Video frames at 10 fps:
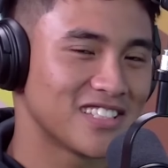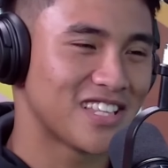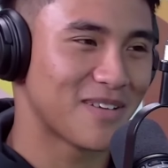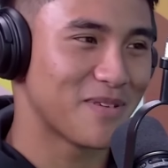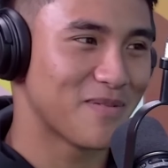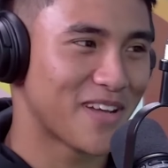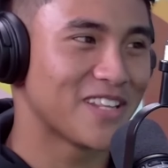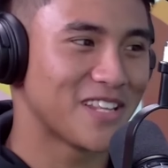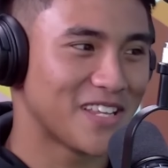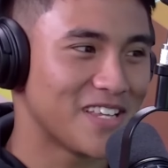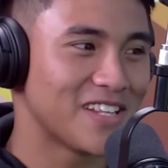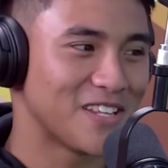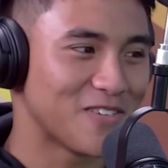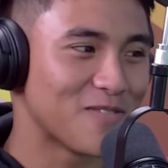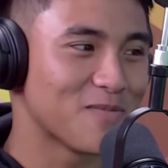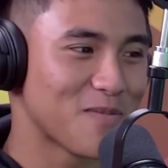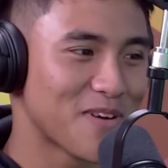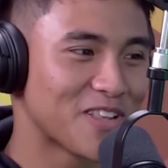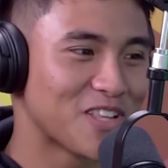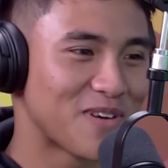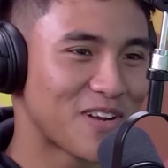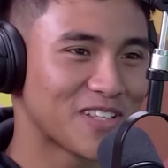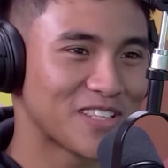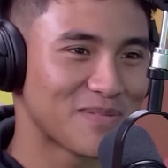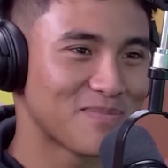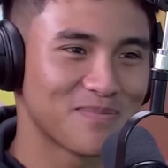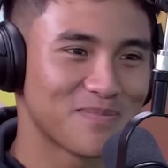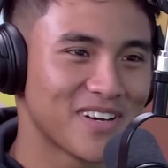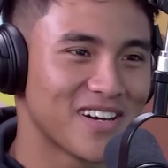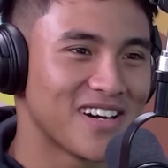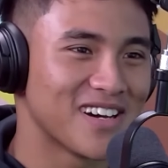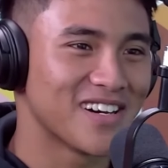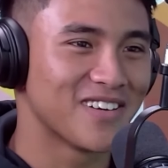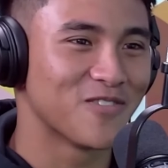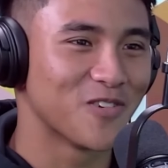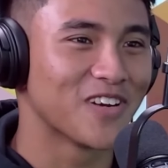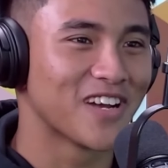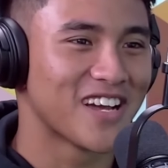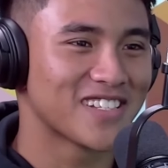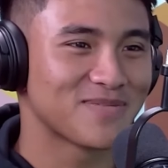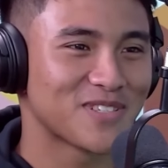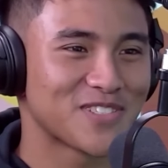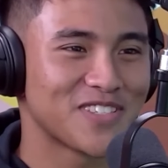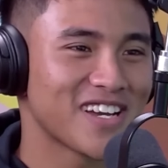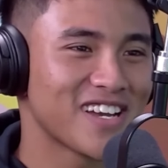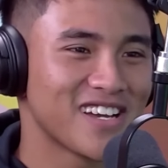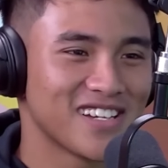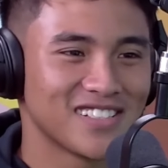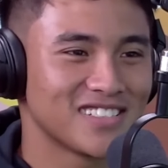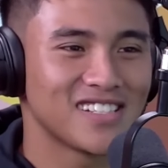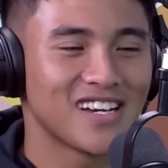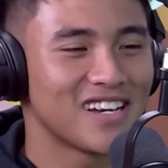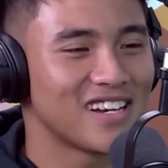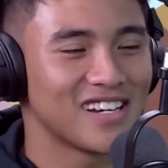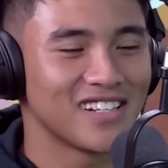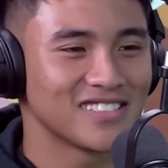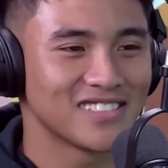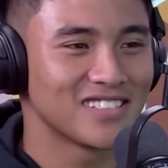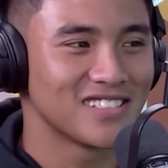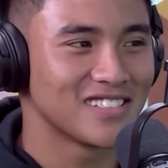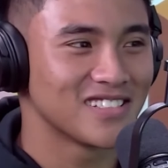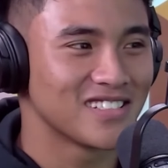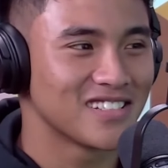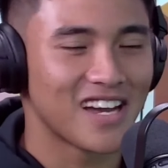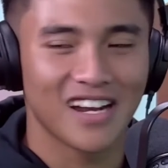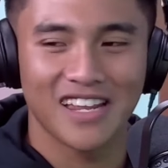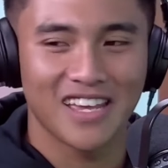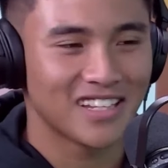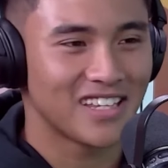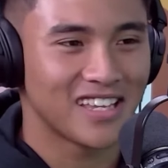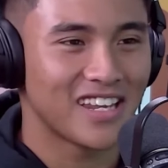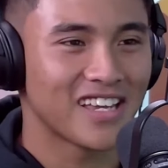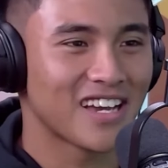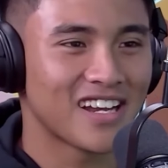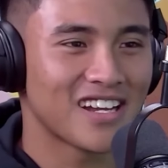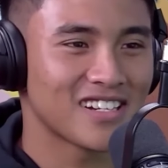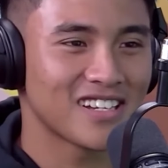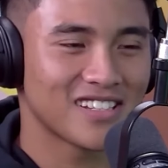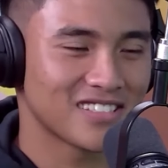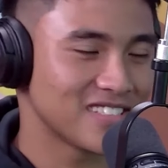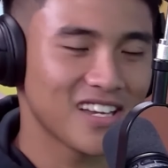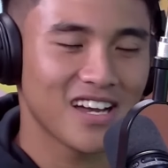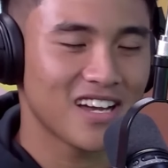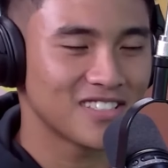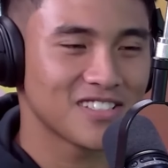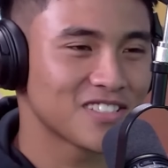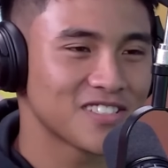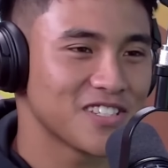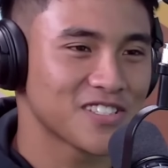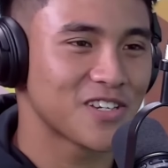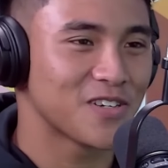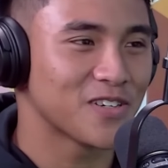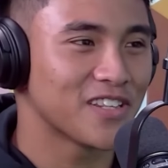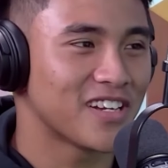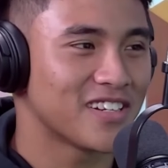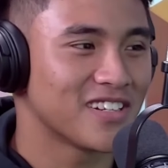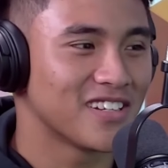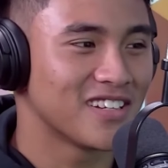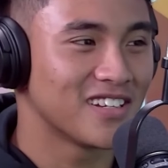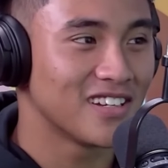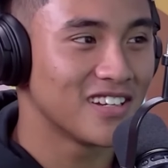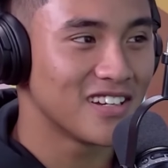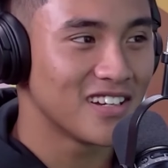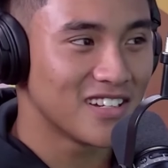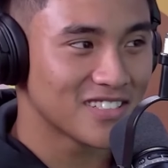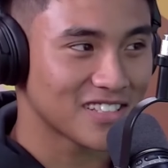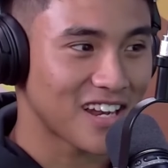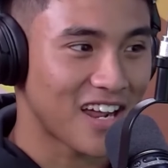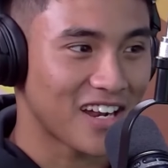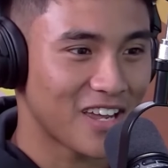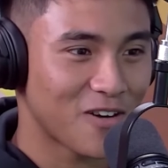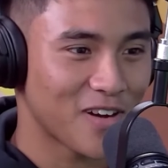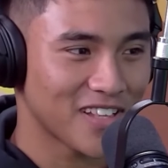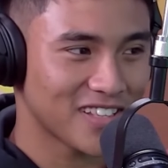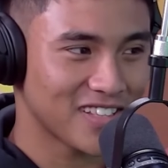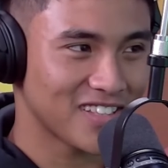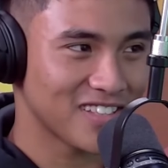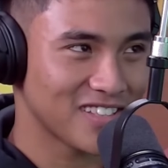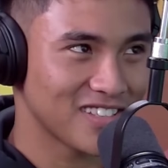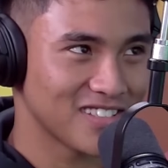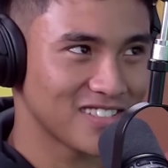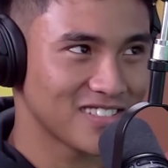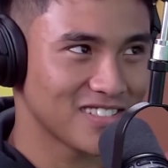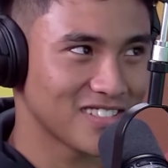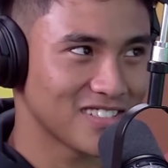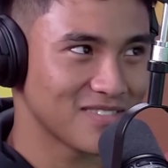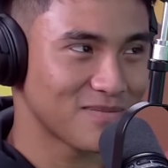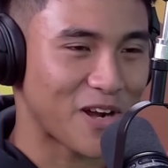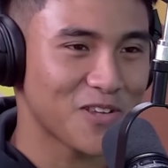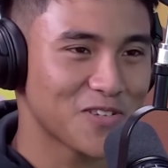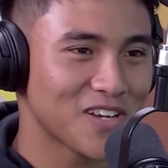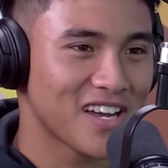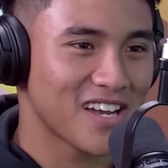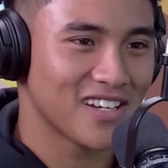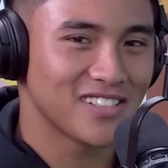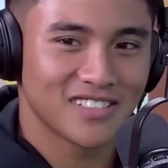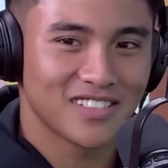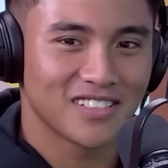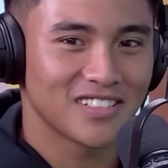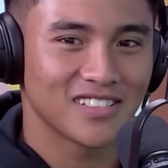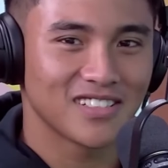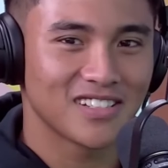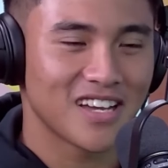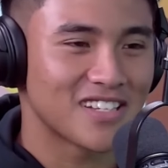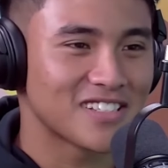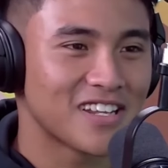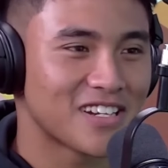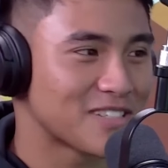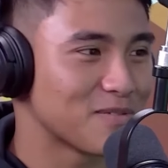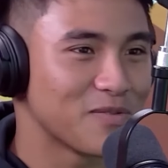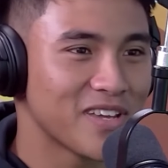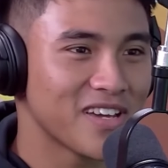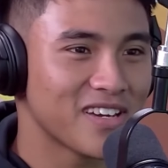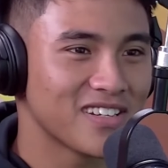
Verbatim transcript: Tapi di, di momen itu Mario tetap uh, eh, full gas, maksudnya nggak nggak nggak lihat kiri kanan, just just go dan setelah lewat Mario juga nggak nggak sadar sebelumnya